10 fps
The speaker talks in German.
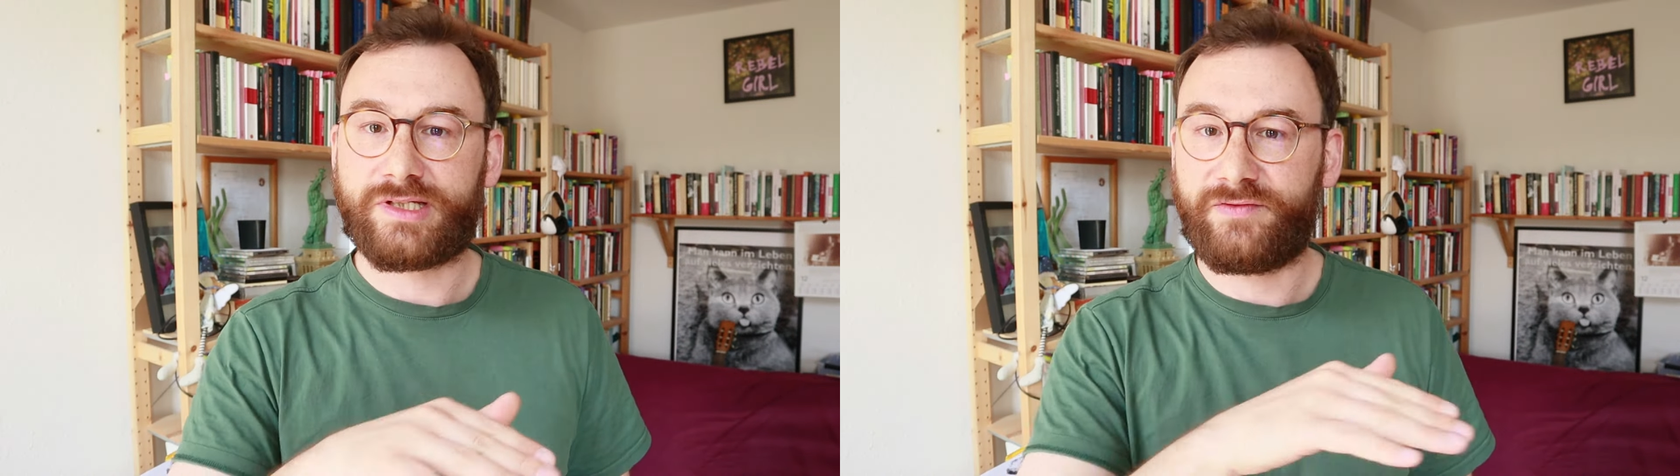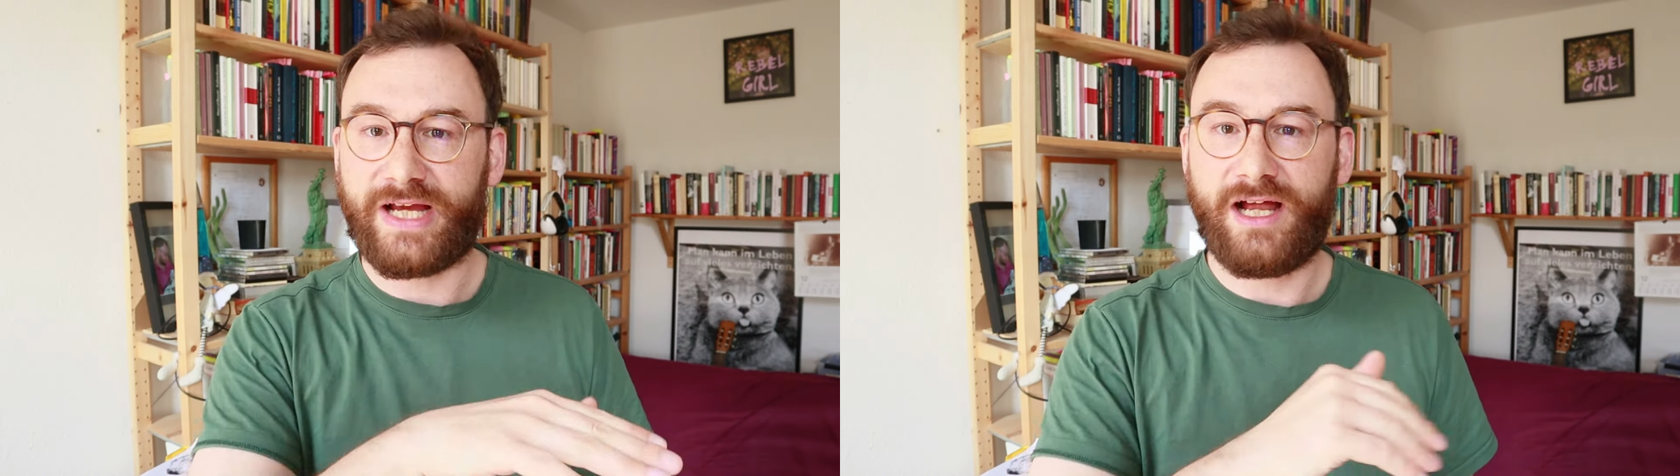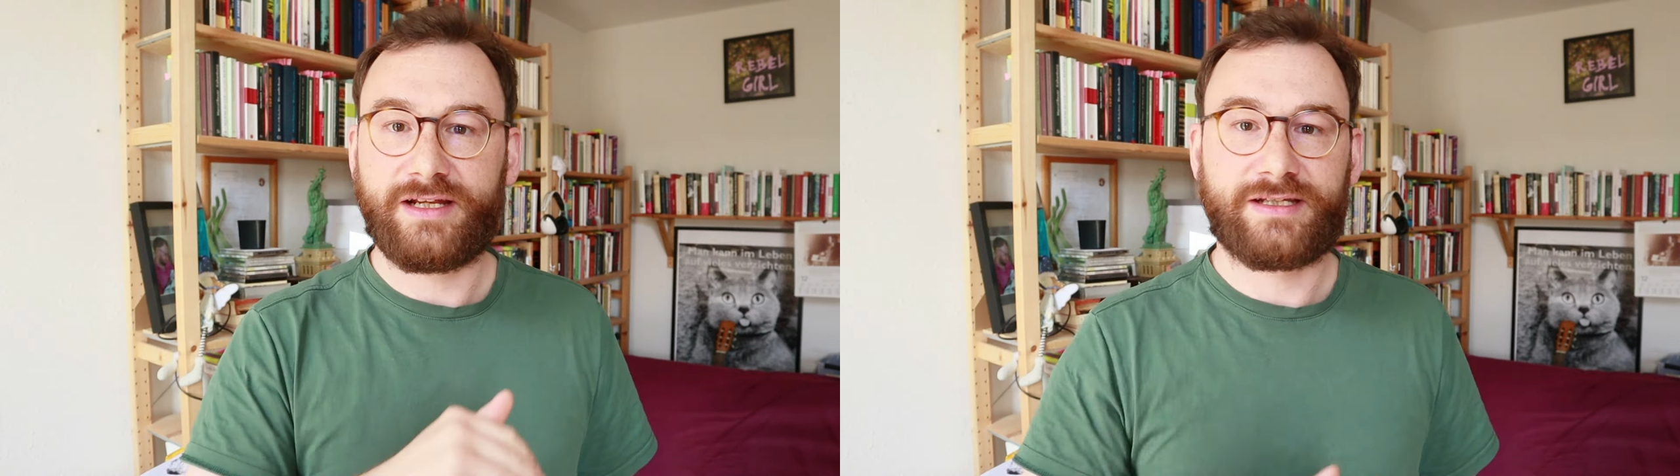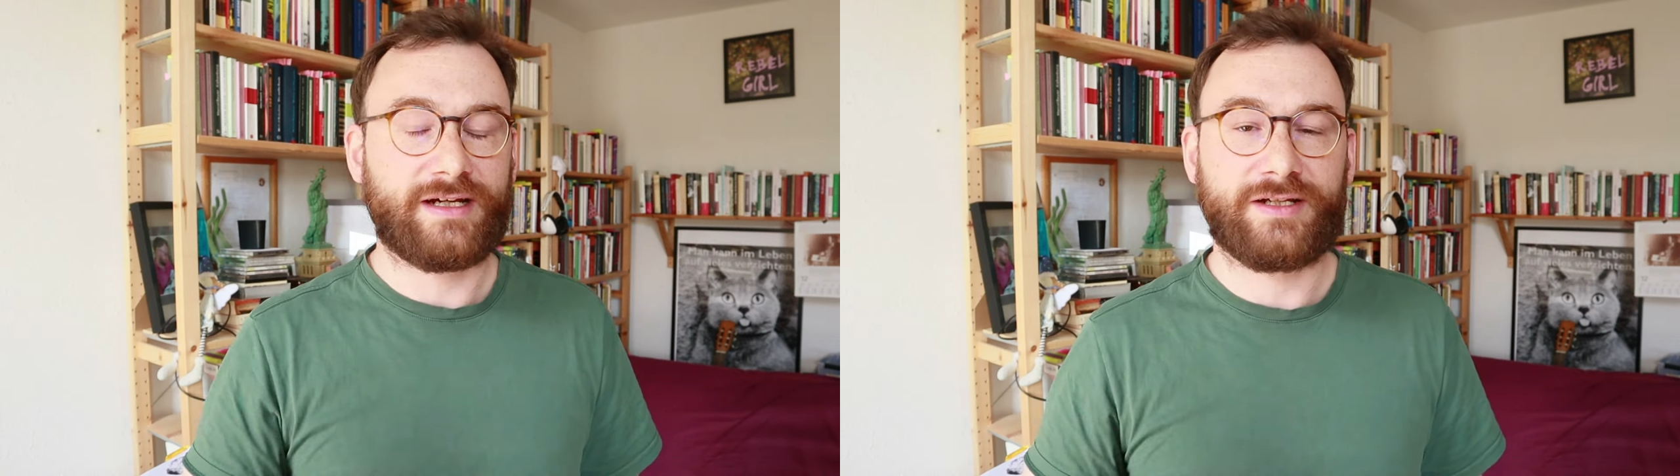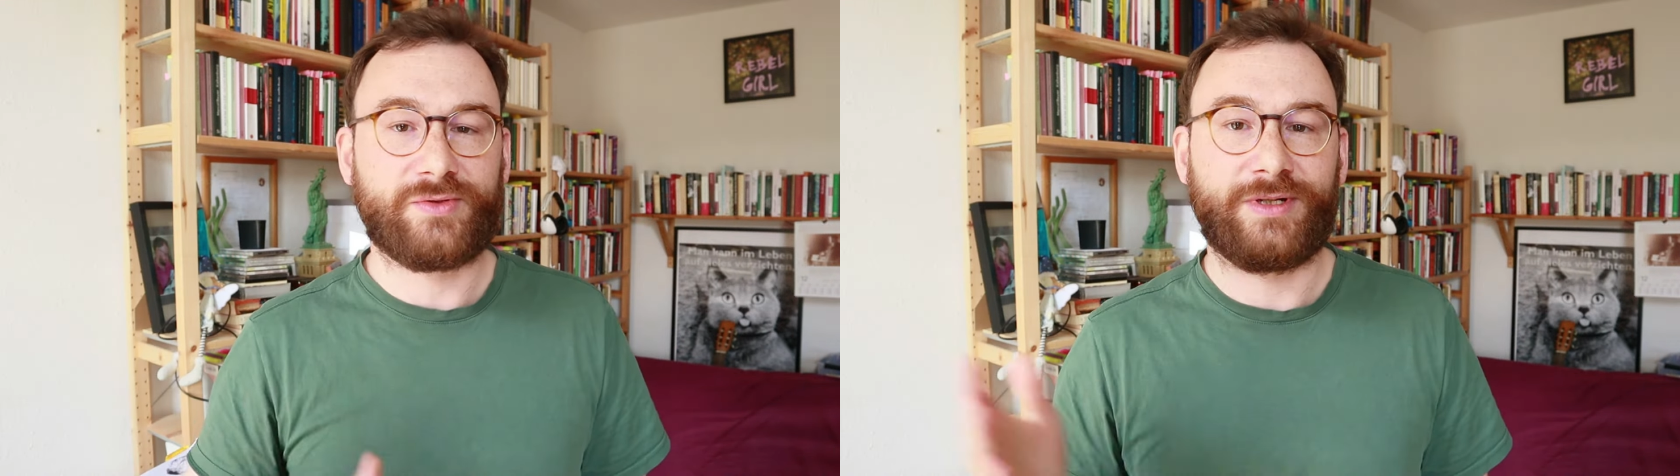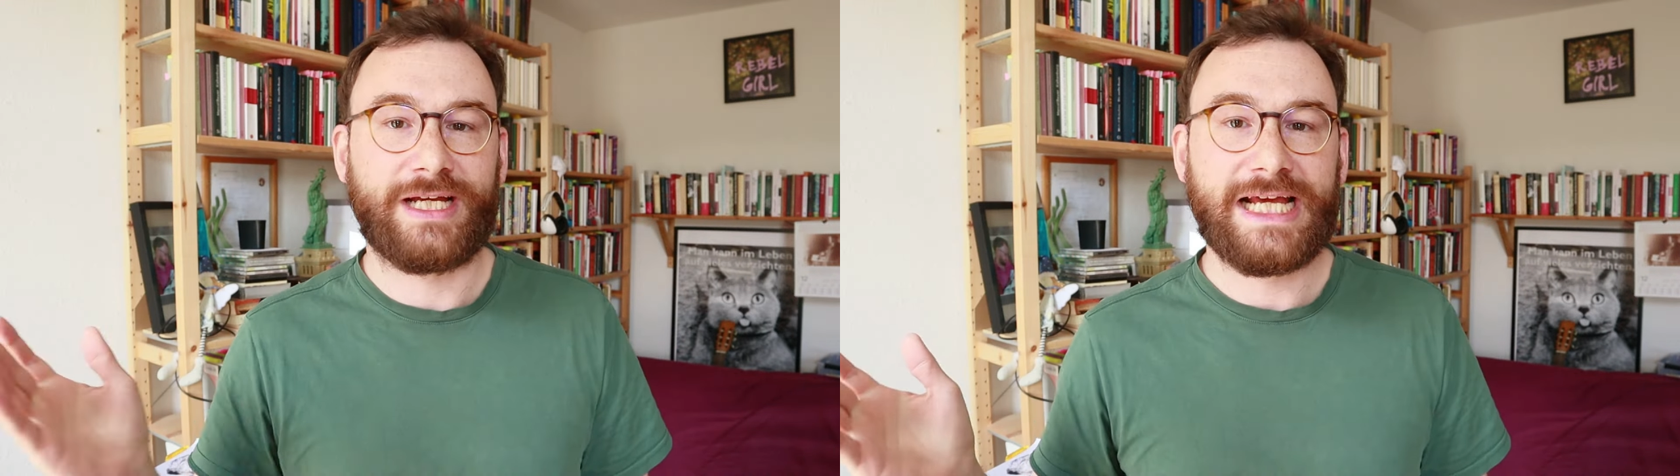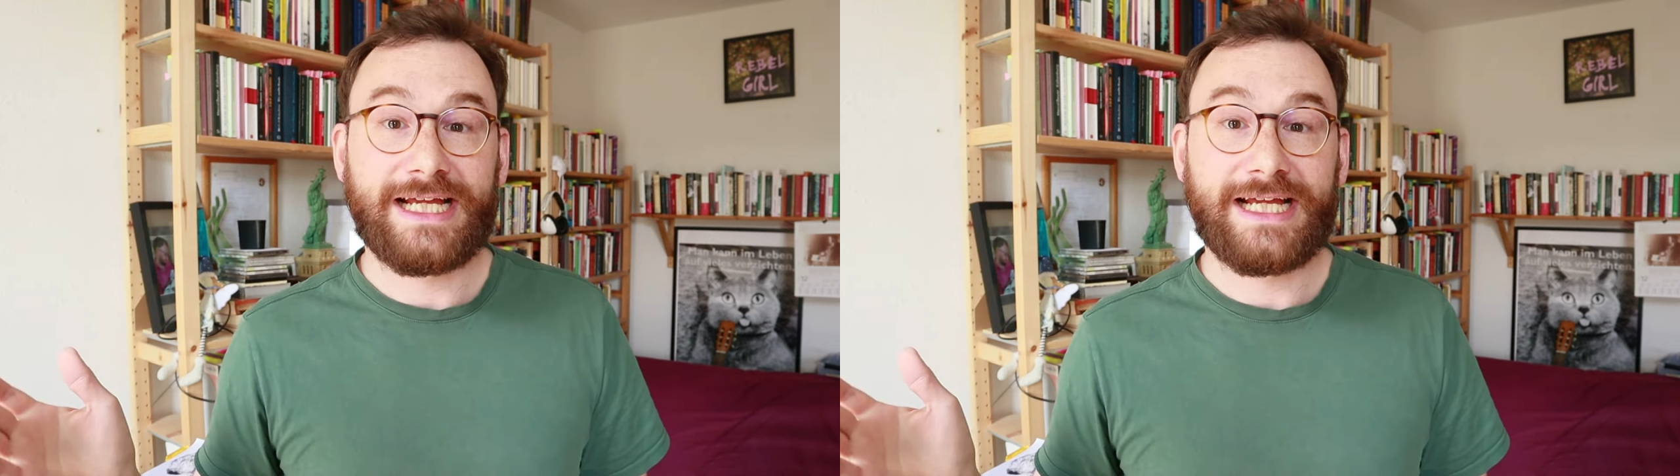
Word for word: Trivialliteratur,